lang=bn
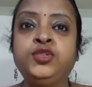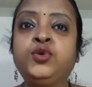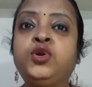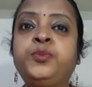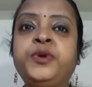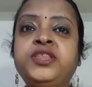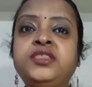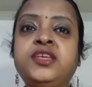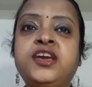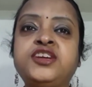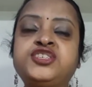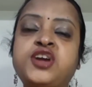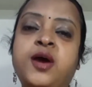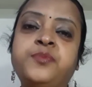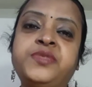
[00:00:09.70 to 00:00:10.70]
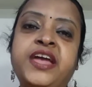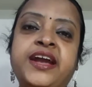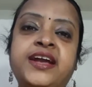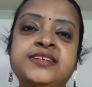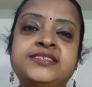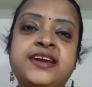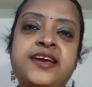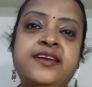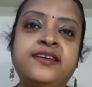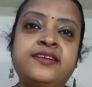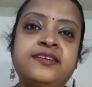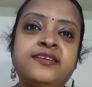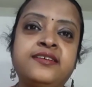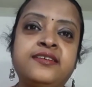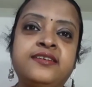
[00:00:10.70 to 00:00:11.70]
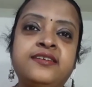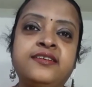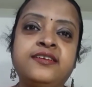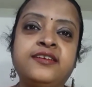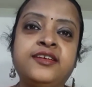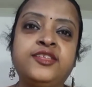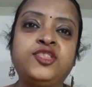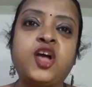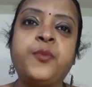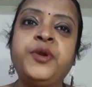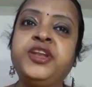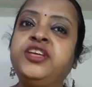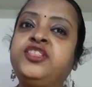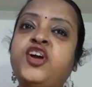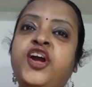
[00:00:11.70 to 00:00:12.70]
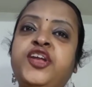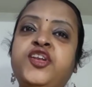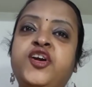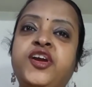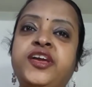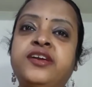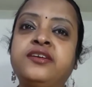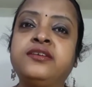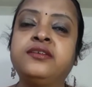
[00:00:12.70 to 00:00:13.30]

দূরবীন দিয়ে সব দেখা যায় তবে হৃদয় নয়